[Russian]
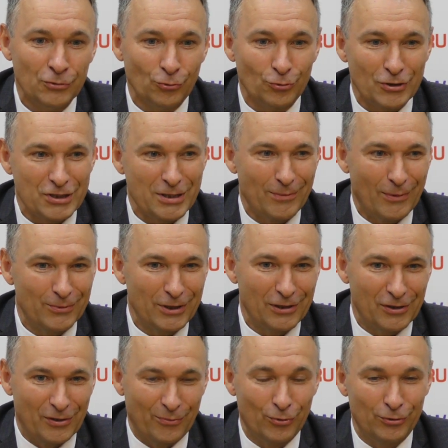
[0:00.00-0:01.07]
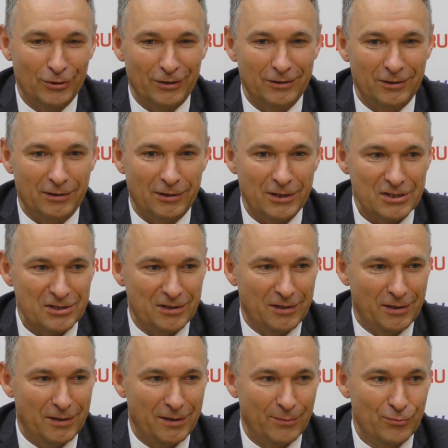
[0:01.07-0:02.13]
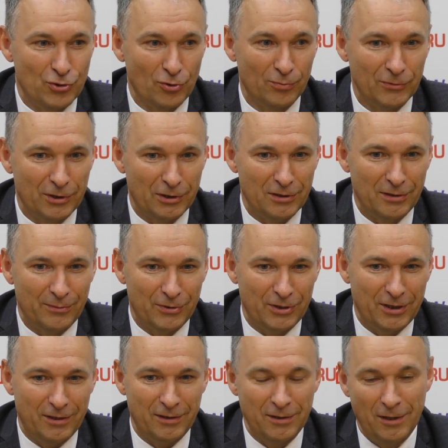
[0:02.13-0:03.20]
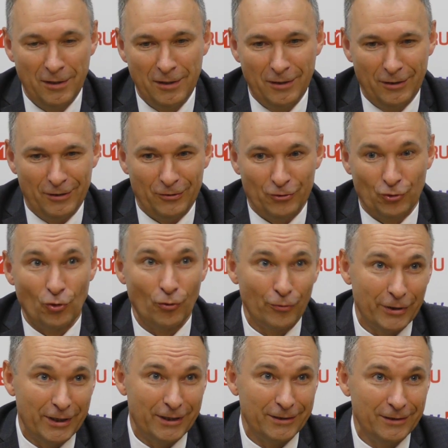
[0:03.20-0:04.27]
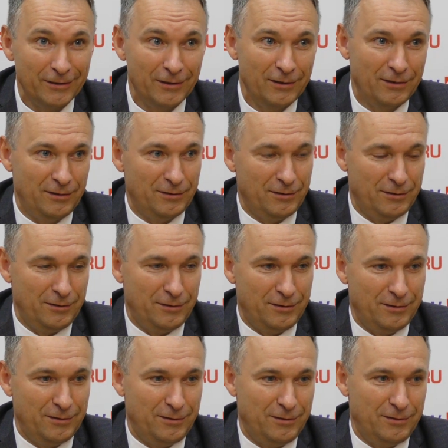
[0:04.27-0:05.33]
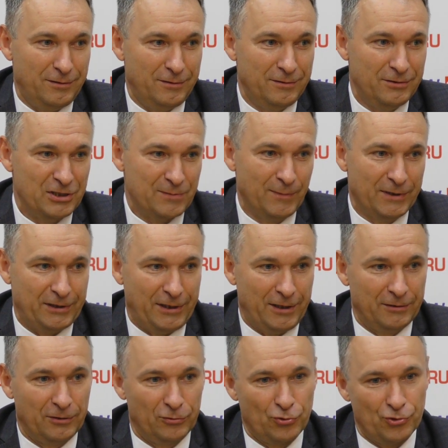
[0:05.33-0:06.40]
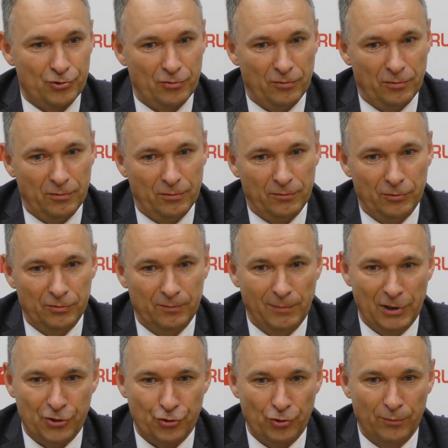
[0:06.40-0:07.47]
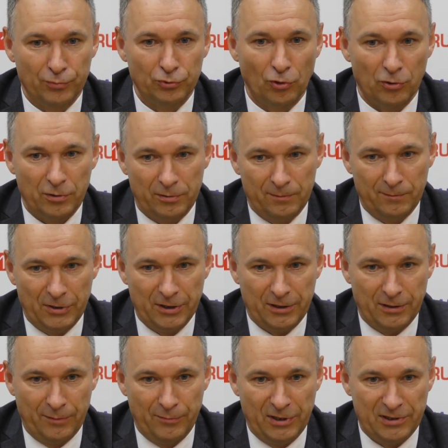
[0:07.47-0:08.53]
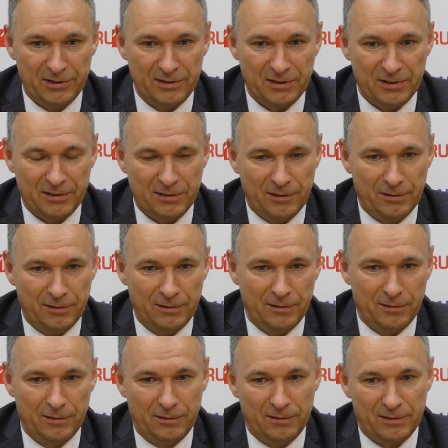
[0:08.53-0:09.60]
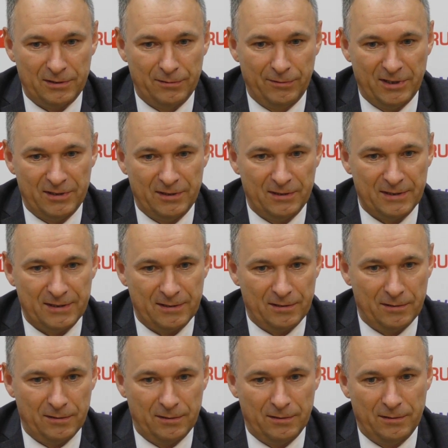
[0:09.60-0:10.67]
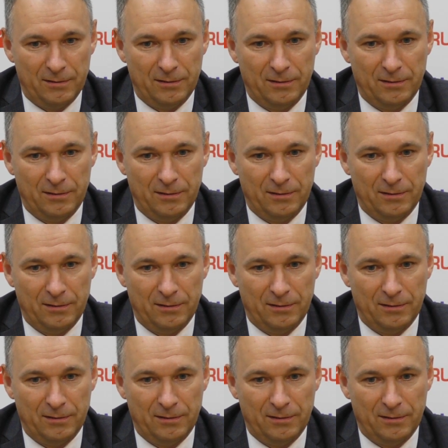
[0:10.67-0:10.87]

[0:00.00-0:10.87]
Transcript: Ну, на самом деле работа интересная, объемная для меня, новая – а, несмотря на то, что вот большой блок моих обязанностей а, связан с а,